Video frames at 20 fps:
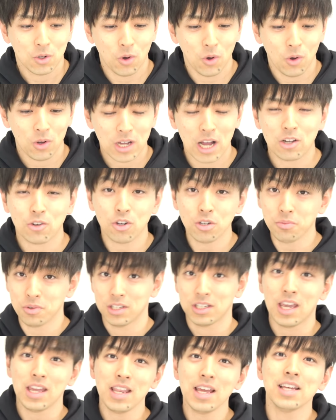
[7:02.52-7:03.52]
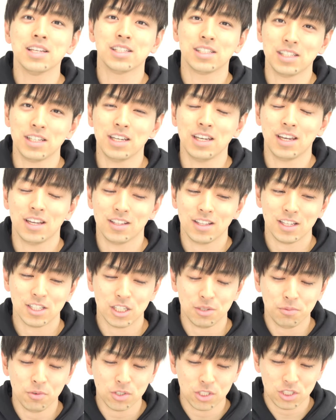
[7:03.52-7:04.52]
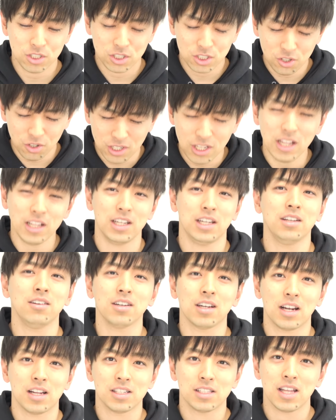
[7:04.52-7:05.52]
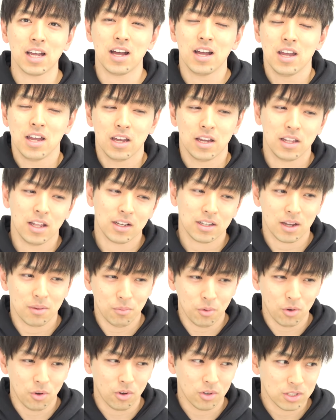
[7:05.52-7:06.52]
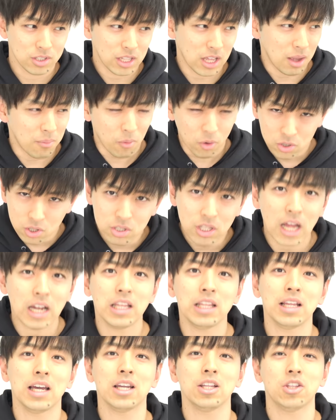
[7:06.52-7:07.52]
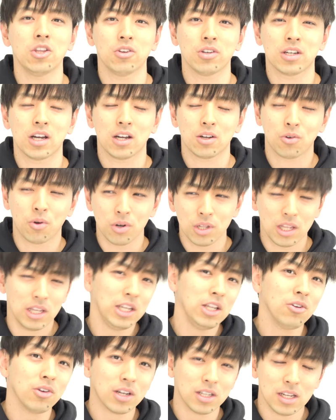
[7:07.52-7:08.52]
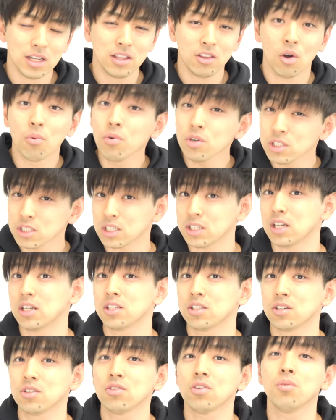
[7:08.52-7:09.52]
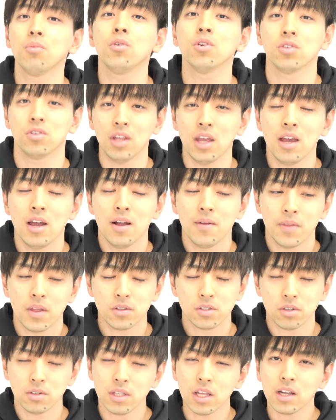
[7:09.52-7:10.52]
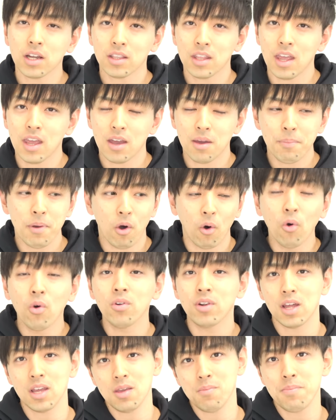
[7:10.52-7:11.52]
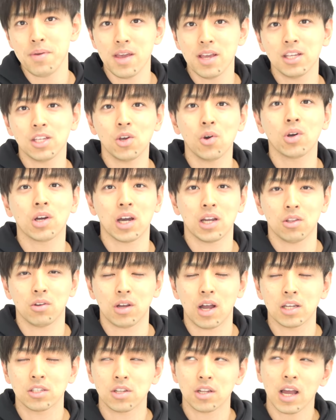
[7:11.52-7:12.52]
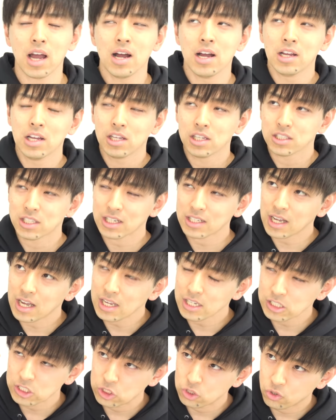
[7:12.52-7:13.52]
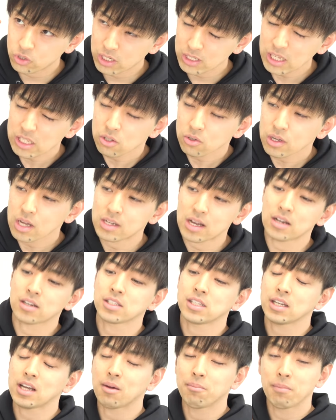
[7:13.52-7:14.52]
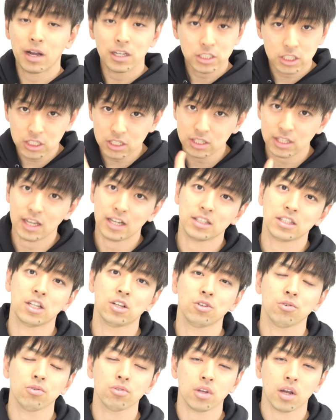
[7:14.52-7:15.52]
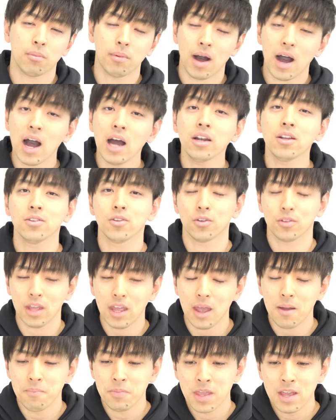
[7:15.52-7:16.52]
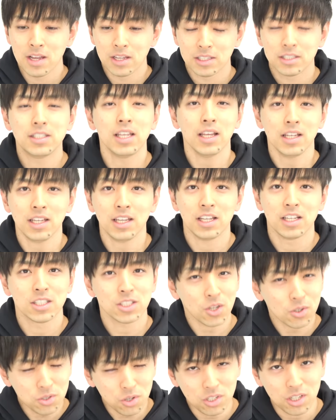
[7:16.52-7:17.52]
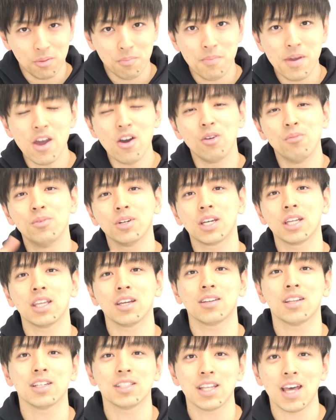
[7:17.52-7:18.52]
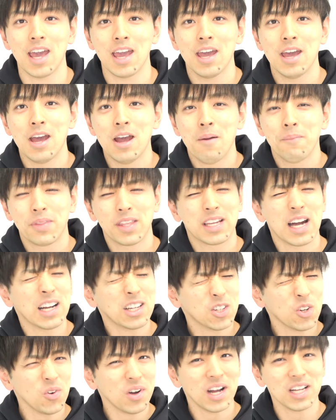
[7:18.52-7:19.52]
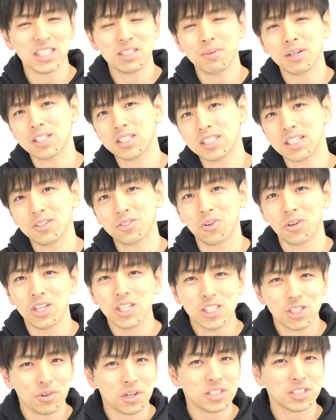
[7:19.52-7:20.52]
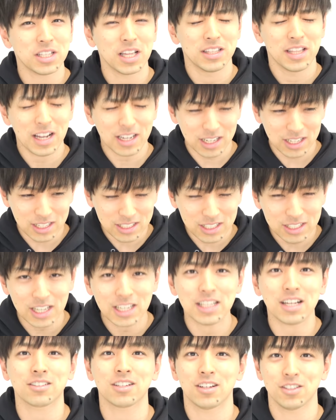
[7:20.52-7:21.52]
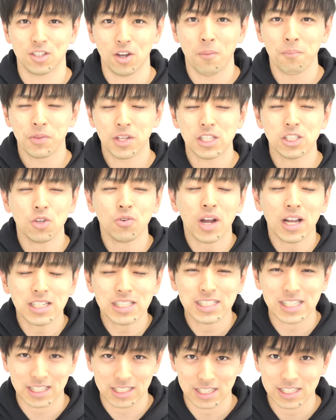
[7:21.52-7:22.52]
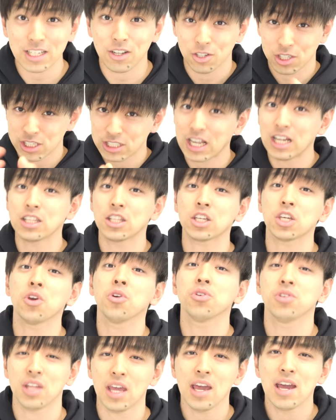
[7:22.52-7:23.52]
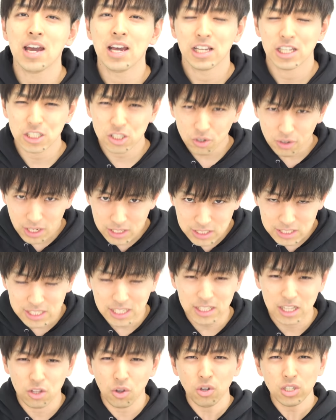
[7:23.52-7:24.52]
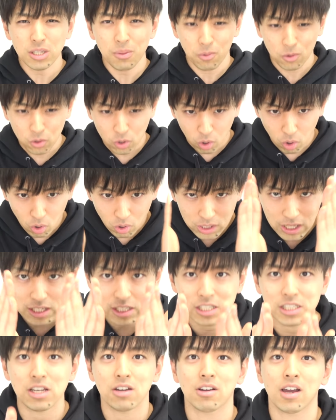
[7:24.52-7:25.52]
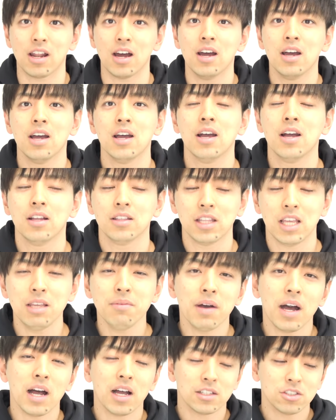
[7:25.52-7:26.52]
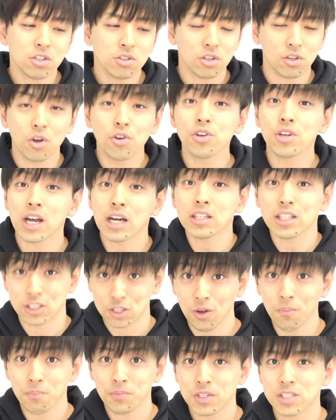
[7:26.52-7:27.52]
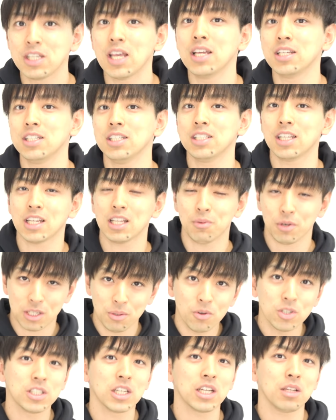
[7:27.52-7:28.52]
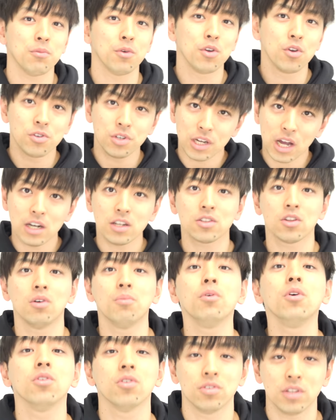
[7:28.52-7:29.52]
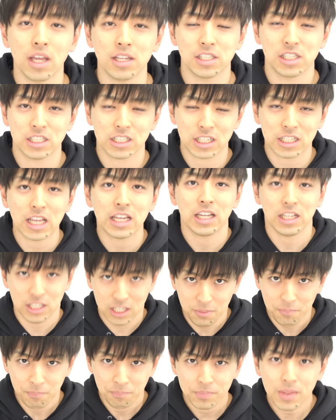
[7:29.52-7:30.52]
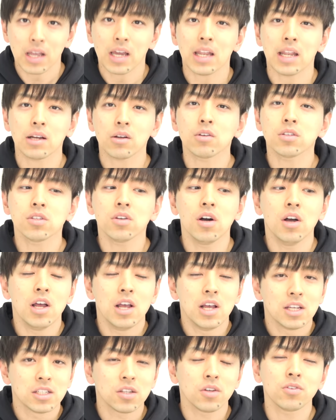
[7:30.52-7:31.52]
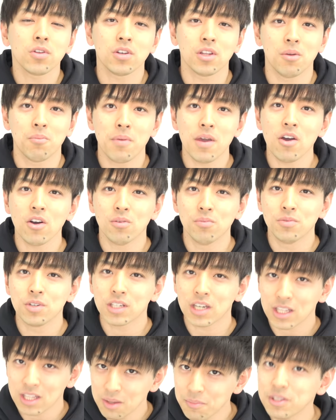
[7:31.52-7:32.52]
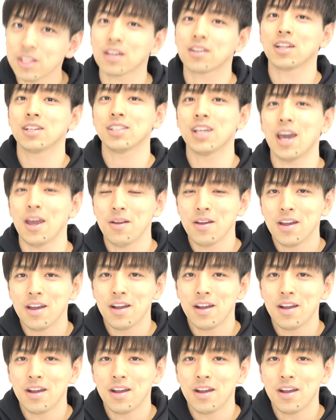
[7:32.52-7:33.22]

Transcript: こう学校にも行けないし、で自分もずっと家にいるからさ、なんかもうなんか物足りないというか、これでいいのかなって思っちゃったりすると思うよね。でその中でやっぱりオンライン勉強会とか、それが社会人の方とか学生が混じってやってるとことかもあるので、ぜひ外に目を向けてください。で学校始まっちゃうと忙しくてなかなかできなくなるんだよ。忙しさってさっきの時間的余裕ね、忙しさってどうしてもこうなっちゃうから。で今ちょっと余裕があるでしょ、精神的にも気持ち的にも余裕があると思うので、時期的に。だからこそ外に目を向けてみてください。